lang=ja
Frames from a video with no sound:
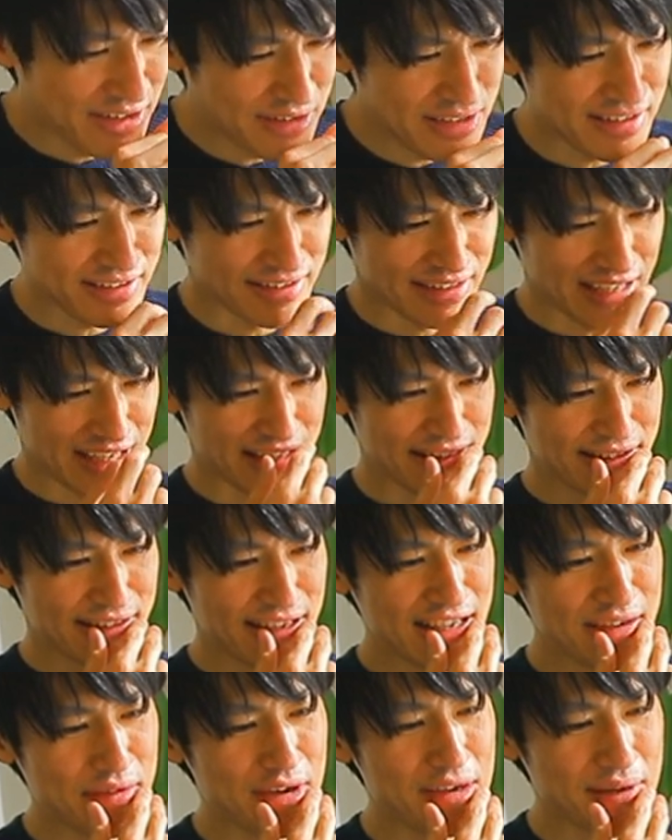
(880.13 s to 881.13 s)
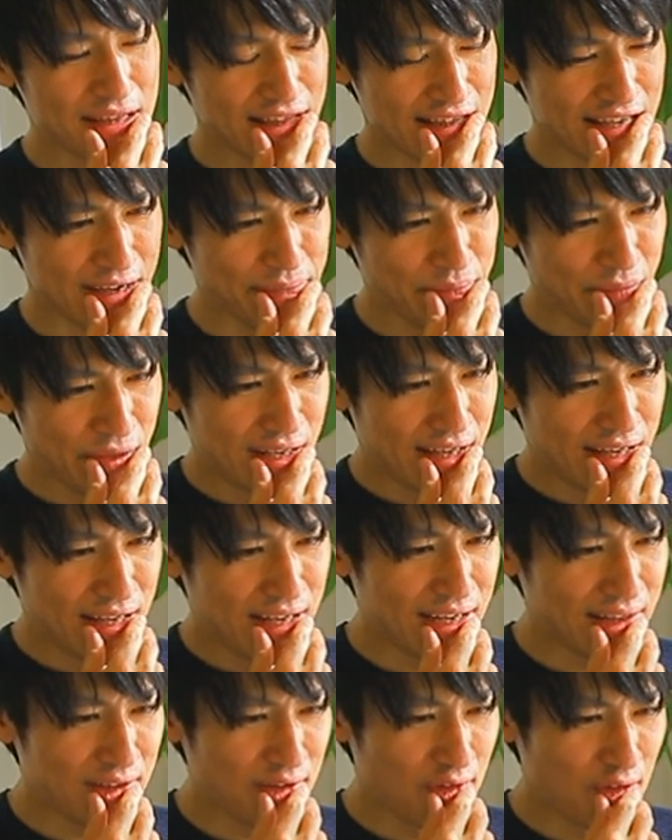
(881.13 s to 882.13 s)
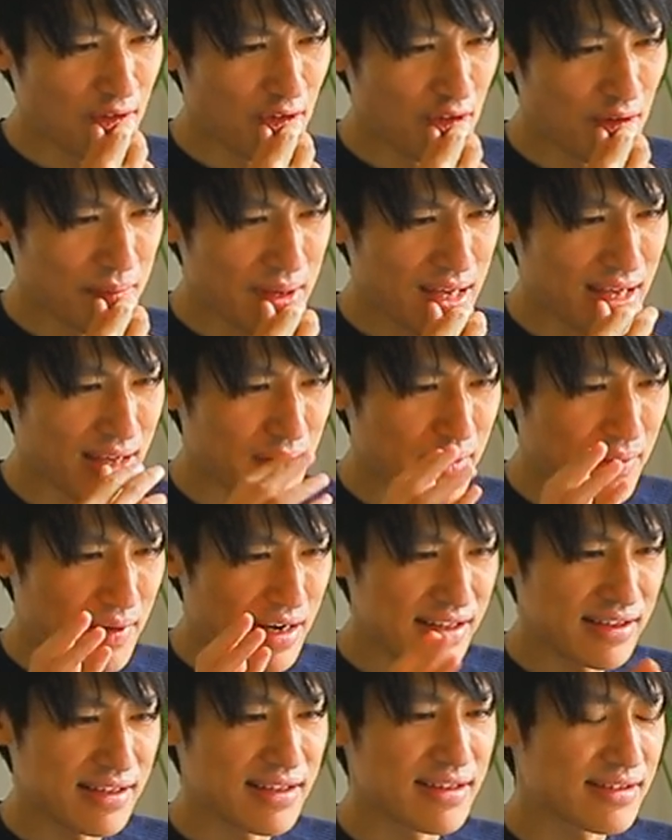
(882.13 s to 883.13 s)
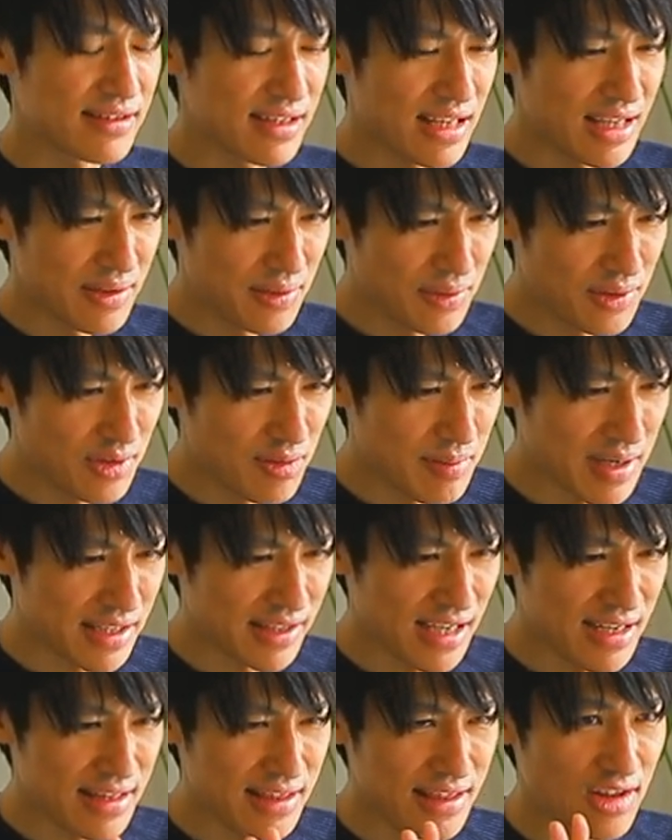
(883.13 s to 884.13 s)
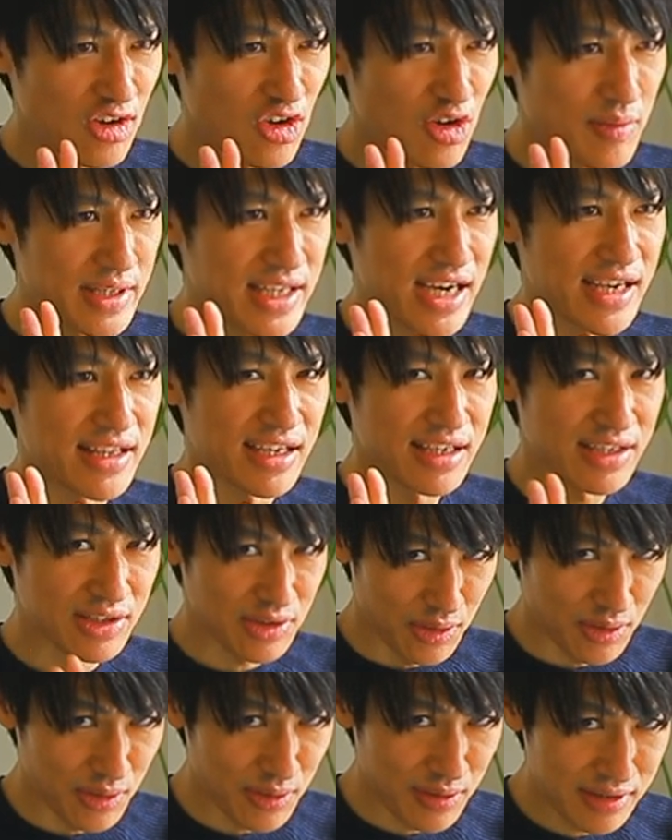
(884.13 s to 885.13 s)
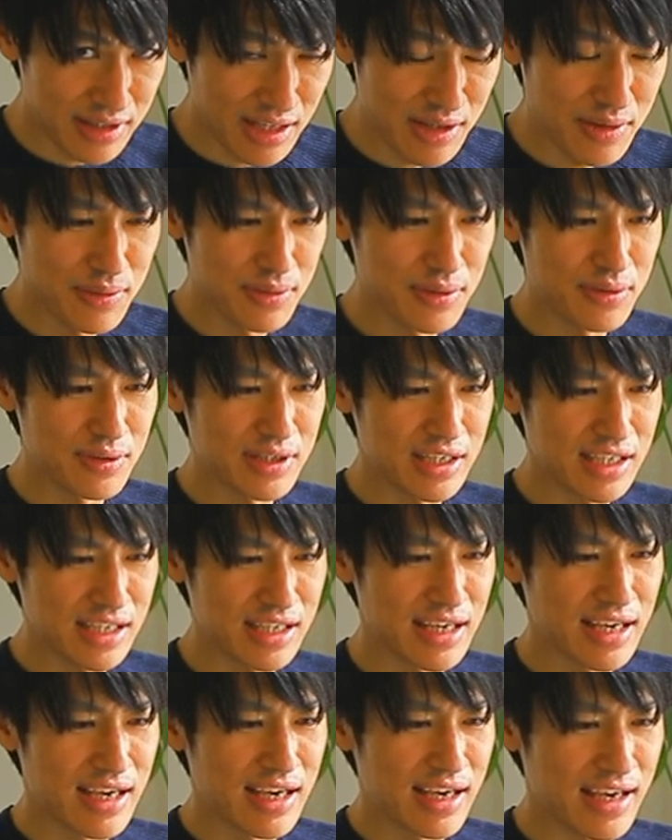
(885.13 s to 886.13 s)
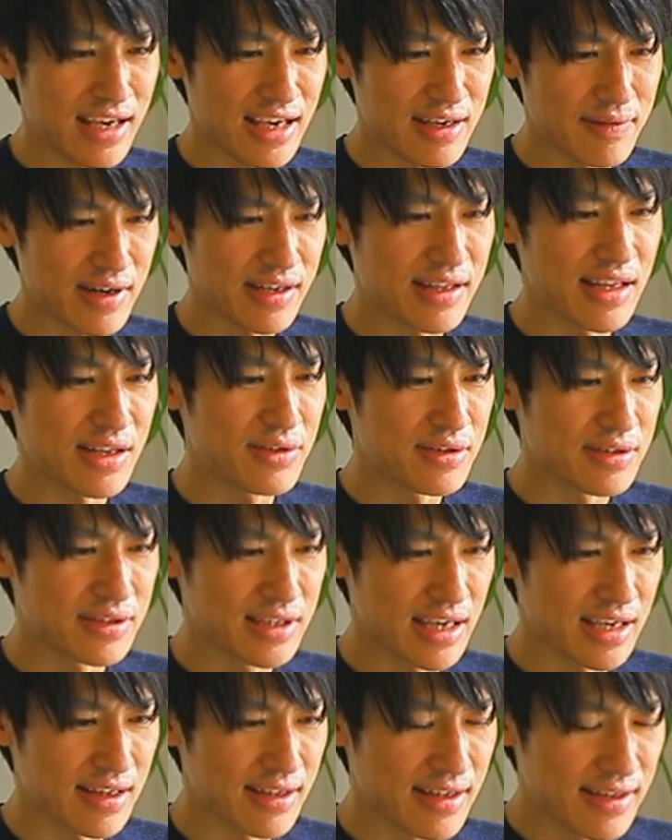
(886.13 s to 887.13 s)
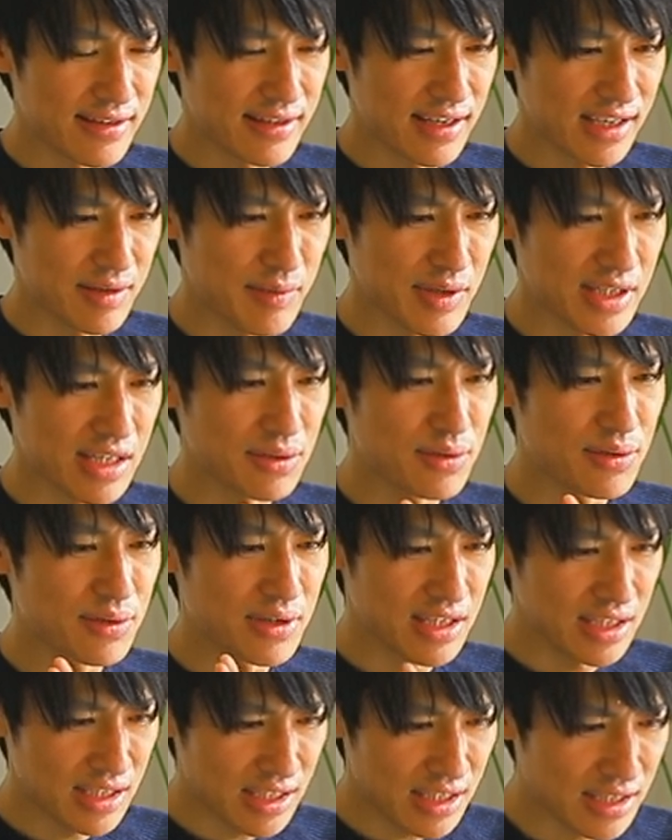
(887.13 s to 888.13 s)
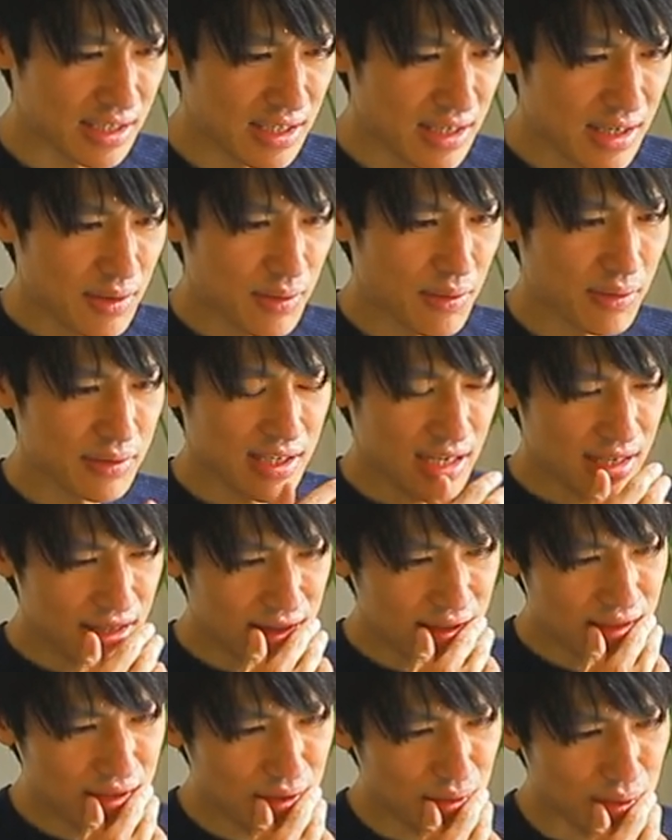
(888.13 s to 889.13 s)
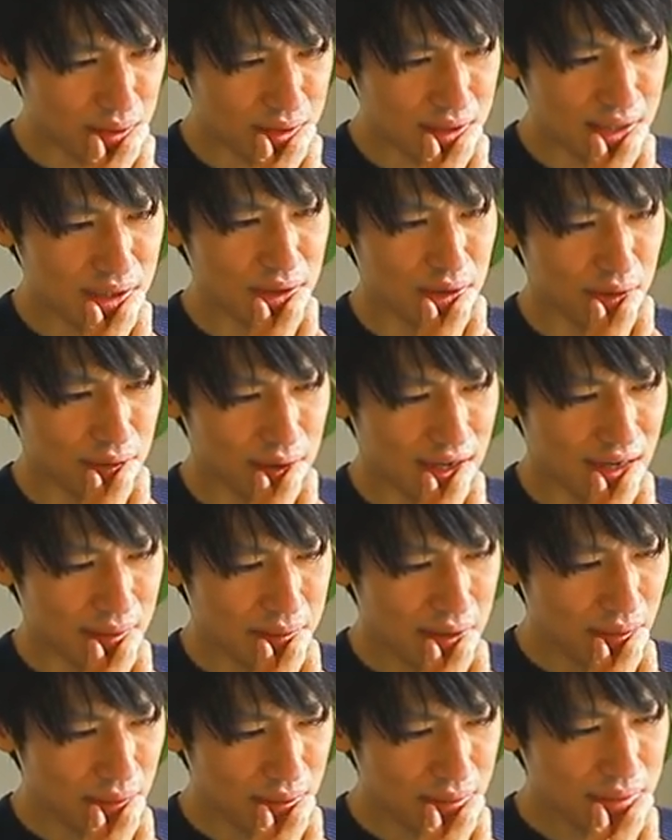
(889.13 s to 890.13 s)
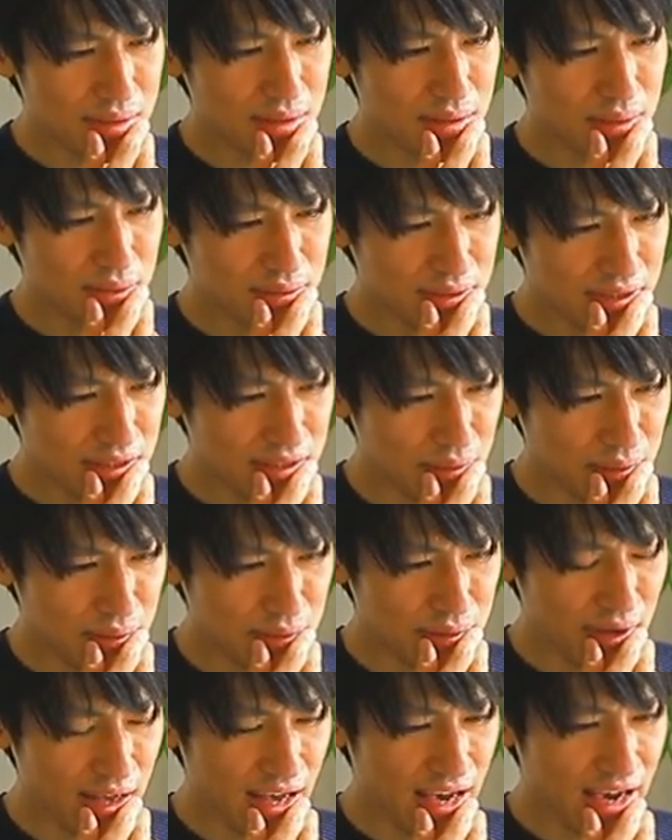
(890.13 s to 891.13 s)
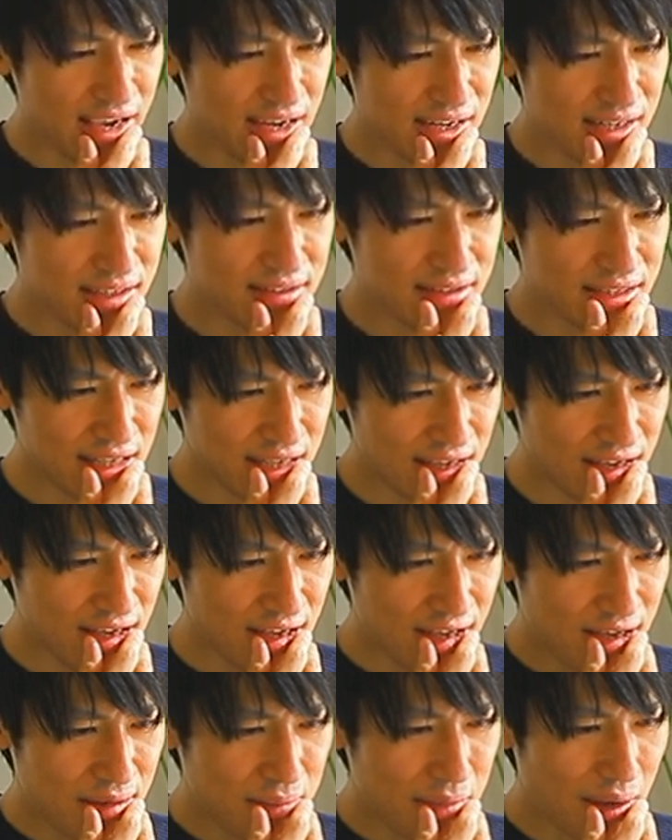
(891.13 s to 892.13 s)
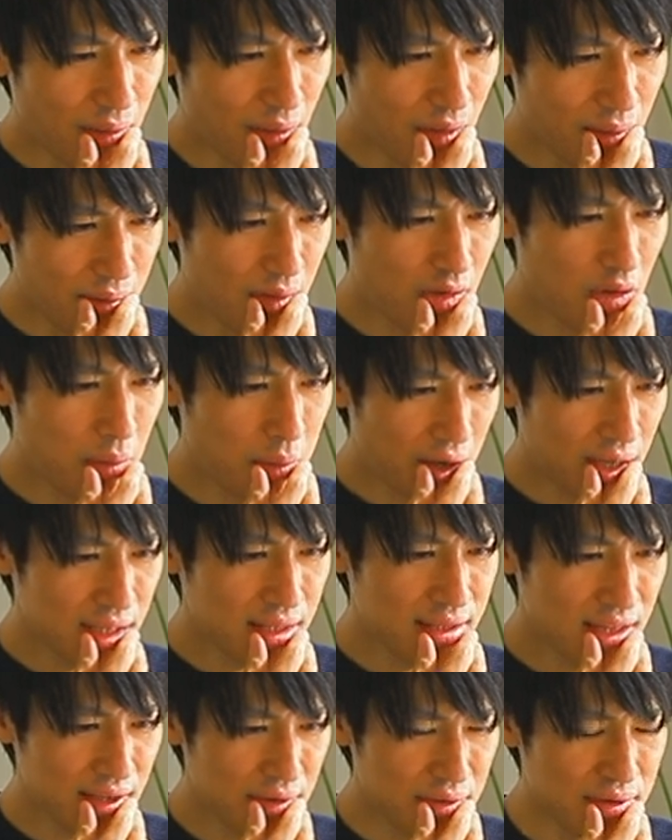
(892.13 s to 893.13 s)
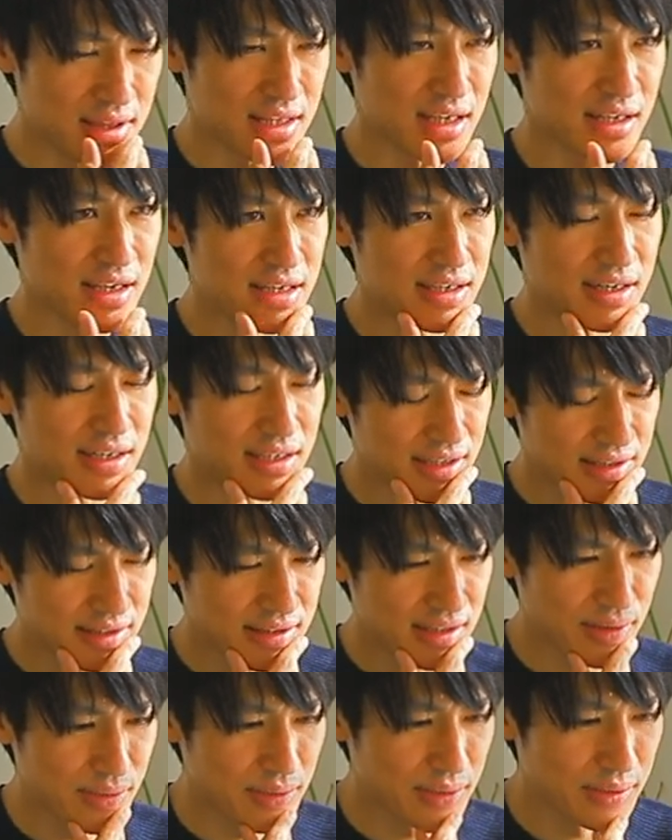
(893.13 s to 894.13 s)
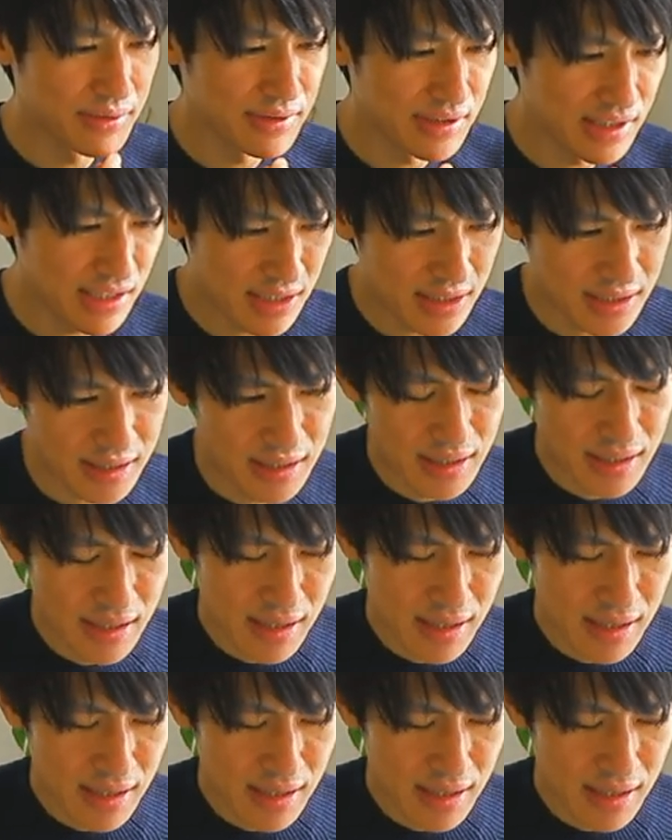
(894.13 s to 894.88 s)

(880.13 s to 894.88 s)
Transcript: ですね、さっきも言いました、マリ先生を、炭治郎みたいな人っていう風に、言われてるんで、さっきも言った通りに、この炭治郎っていうのは、本当にこの配列で、ほぼほぼ合ってるんじゃないかなっていう風に、